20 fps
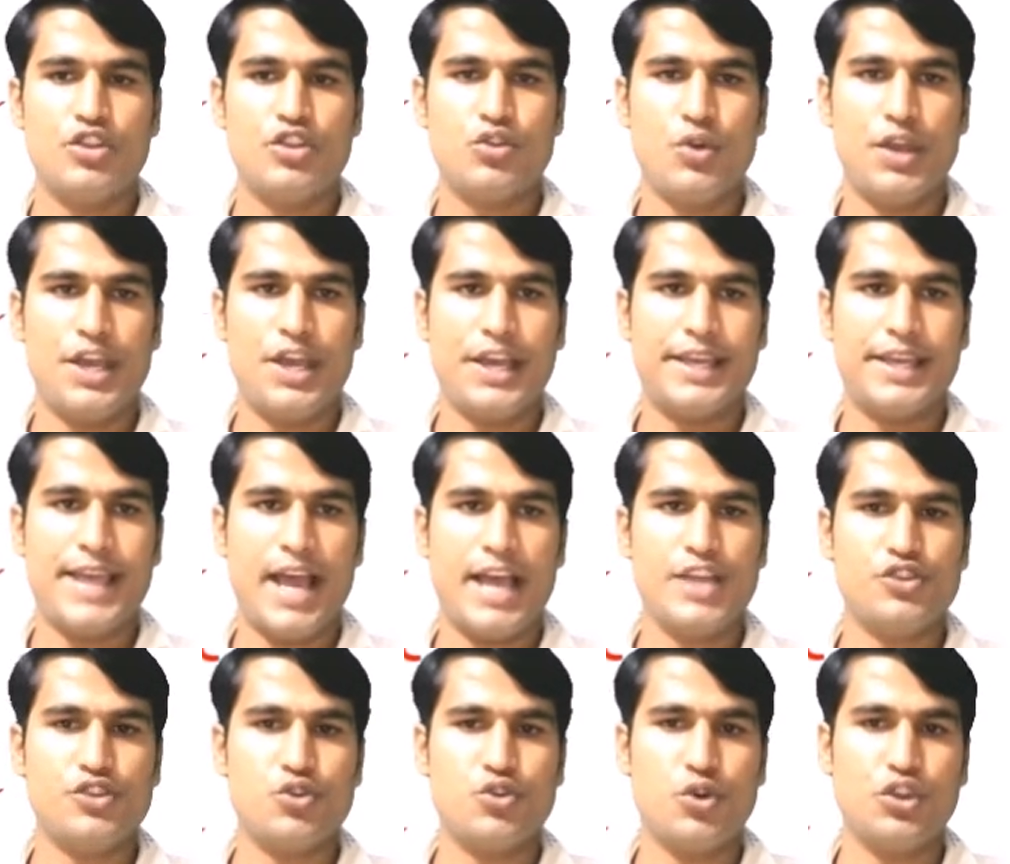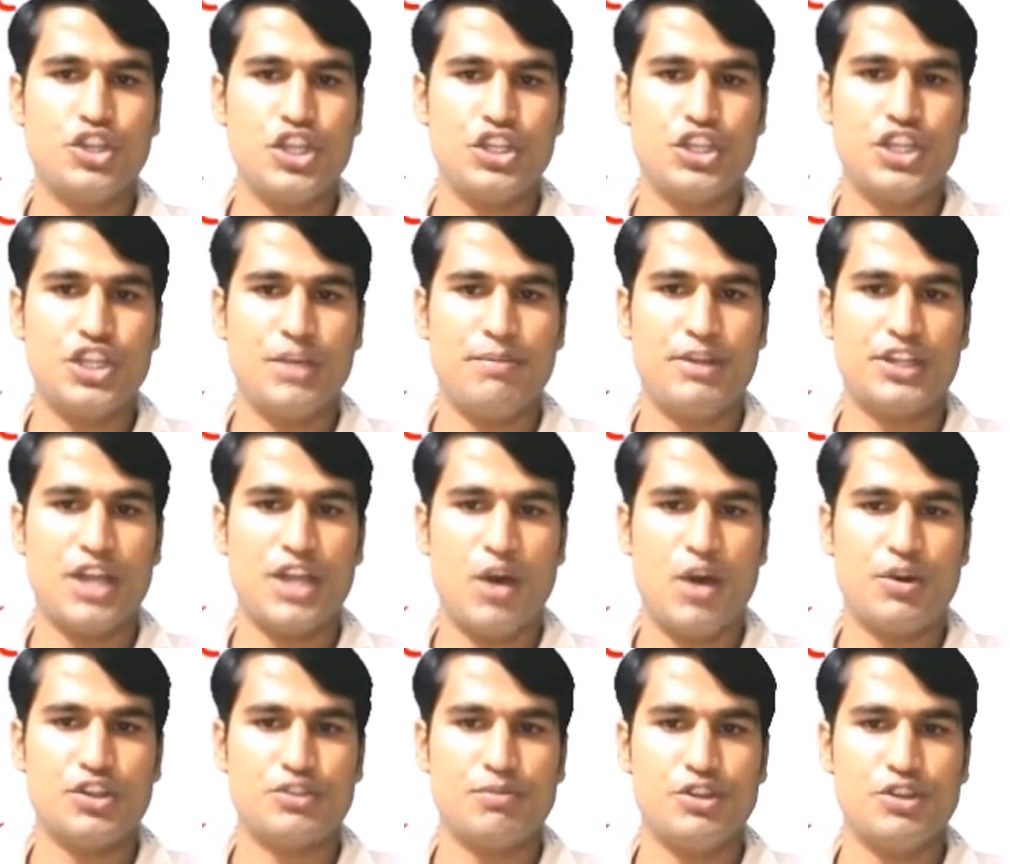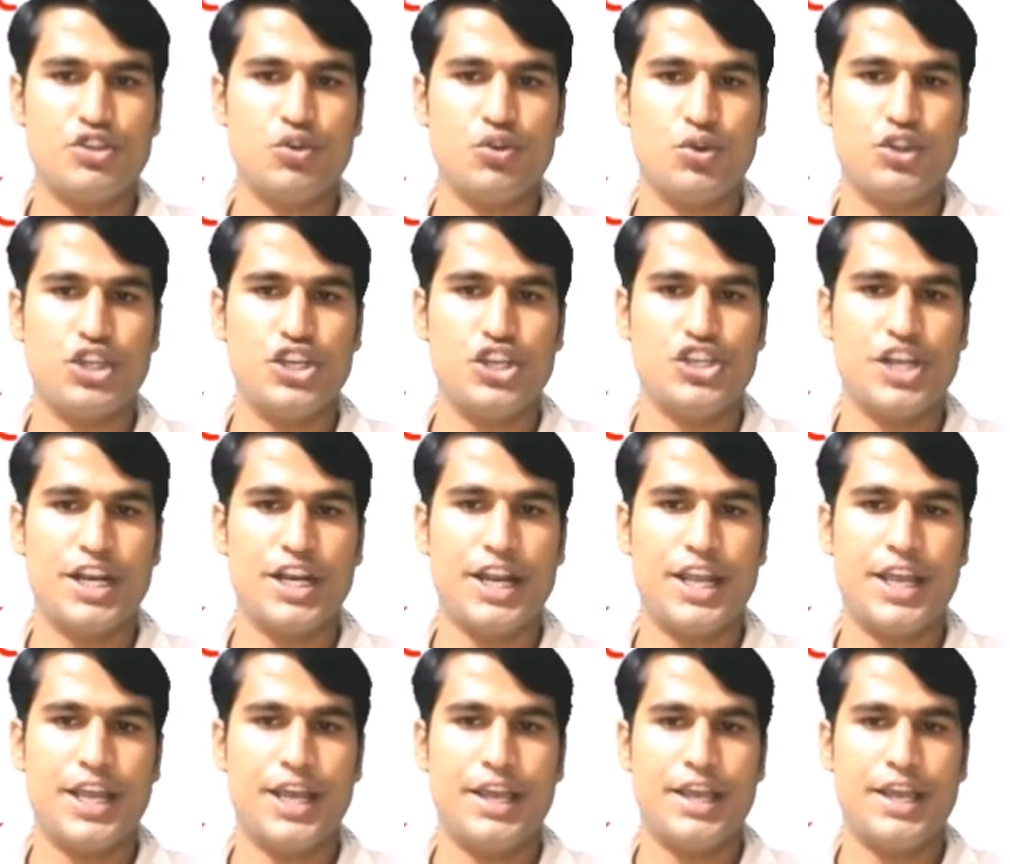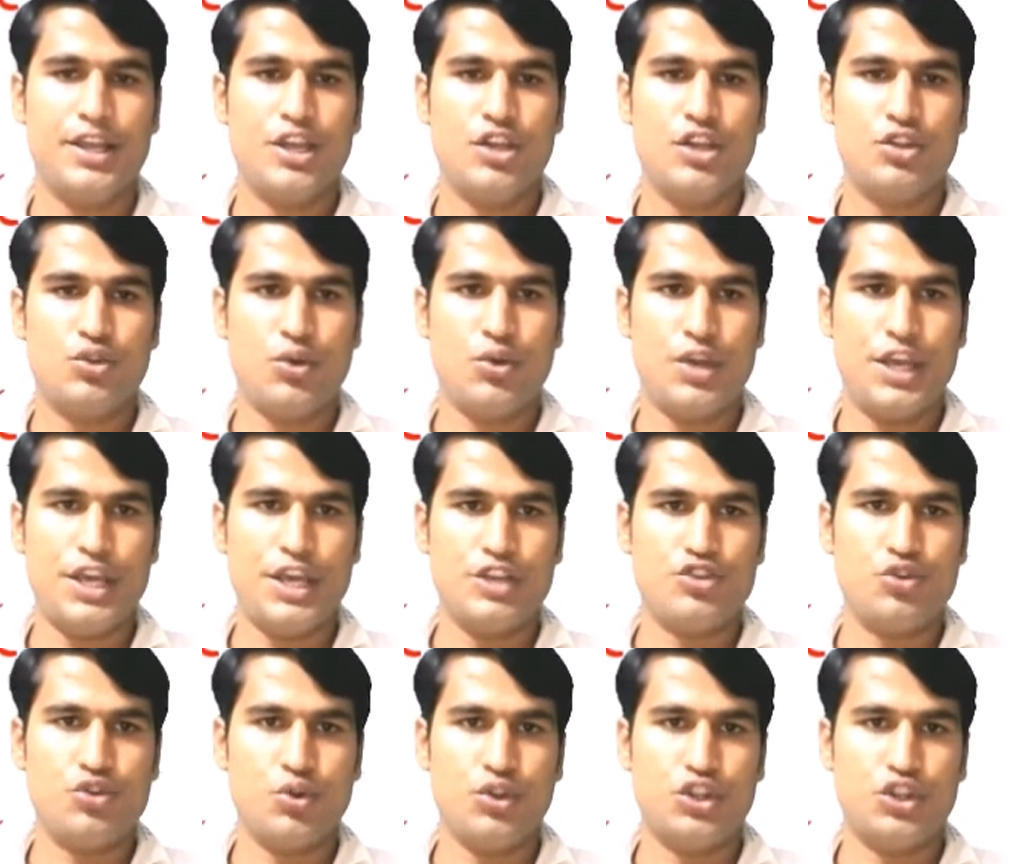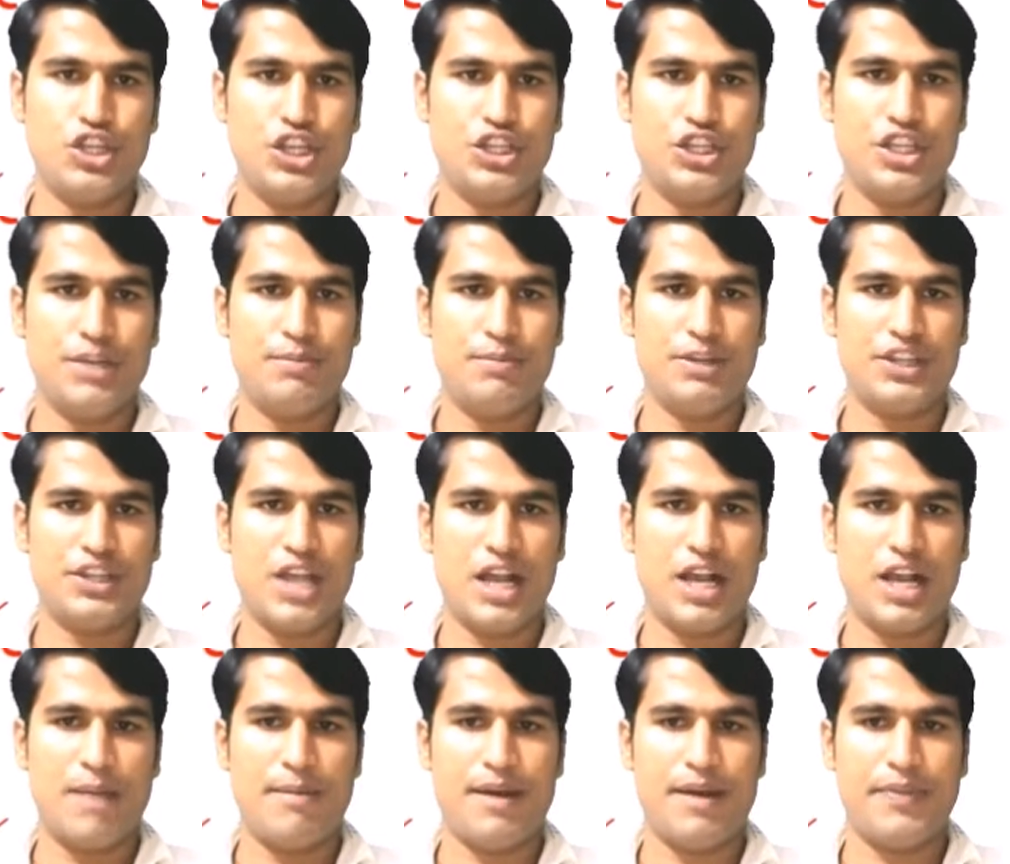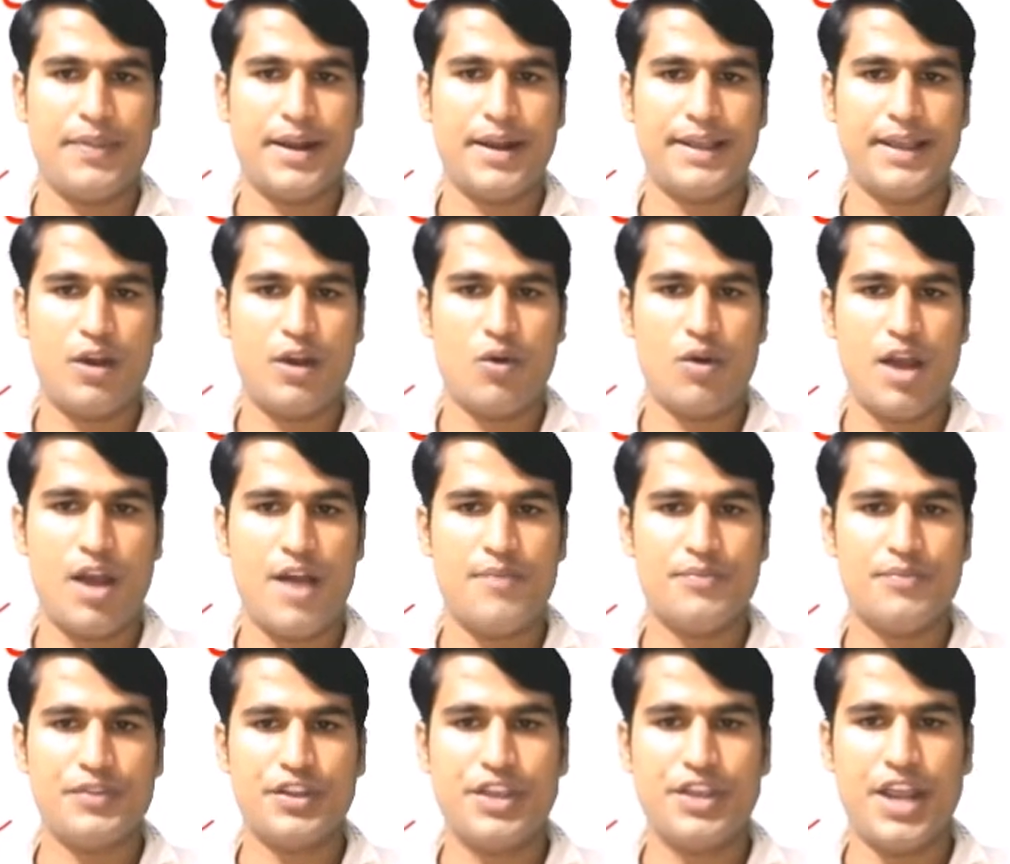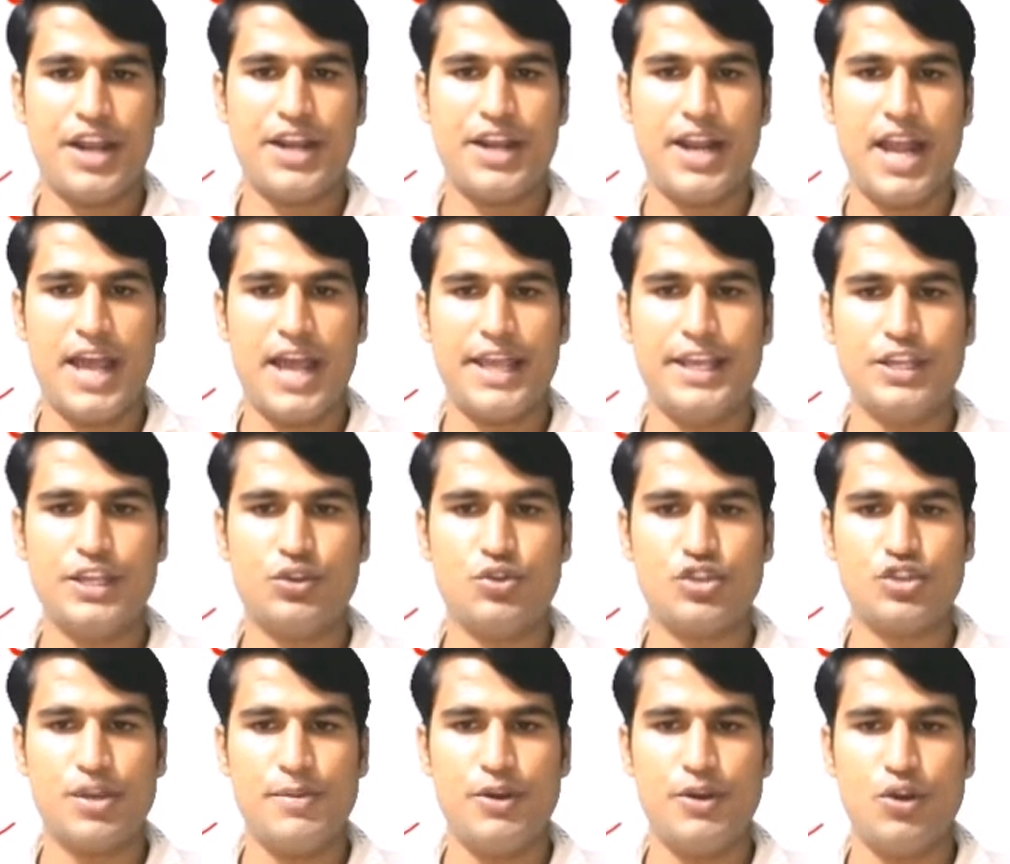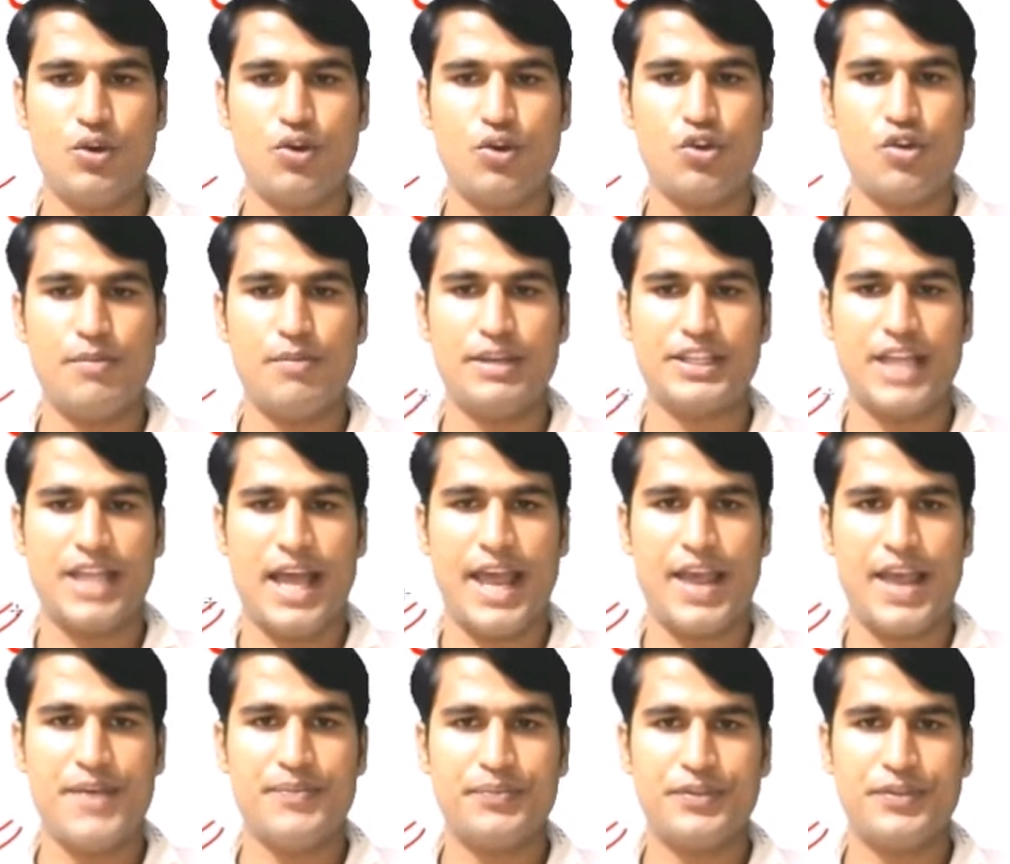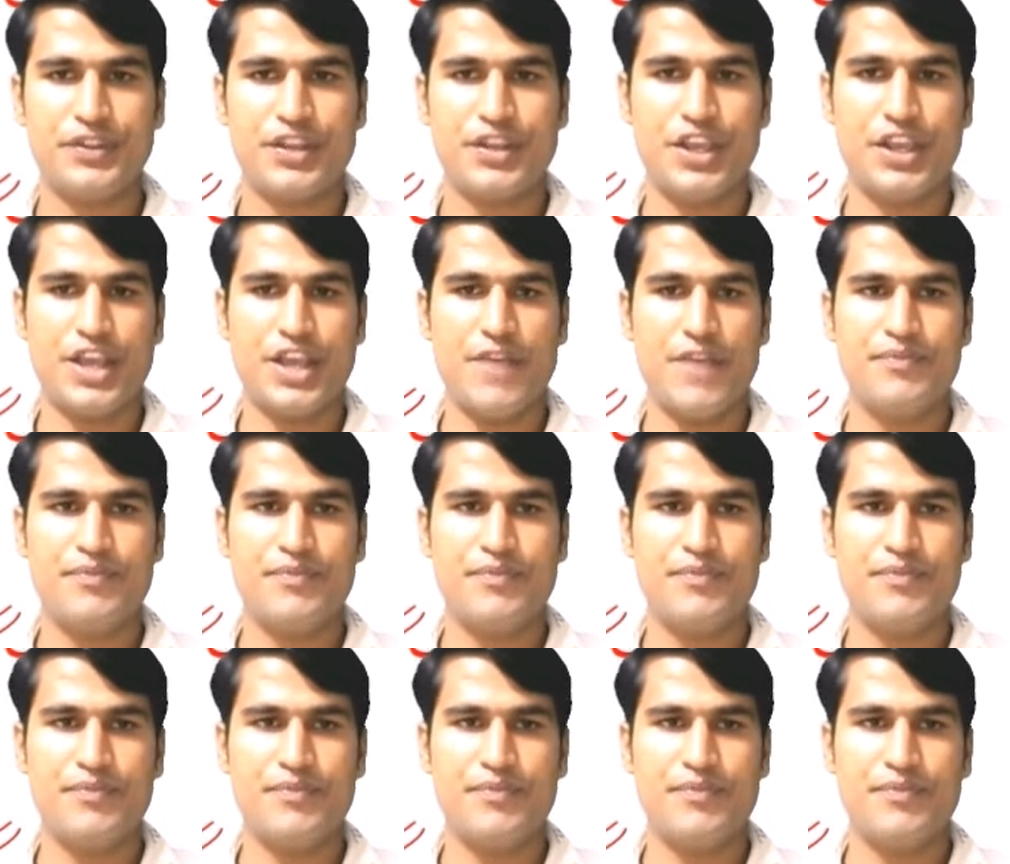तो ये क्या है ज्योति तीव्रता और इसमें ज्योति जल रही है तो ये ज्योति तीव्रता का मात्रक क्या होगा कैंडला ये तो सभी लोगों को पता है ठीक है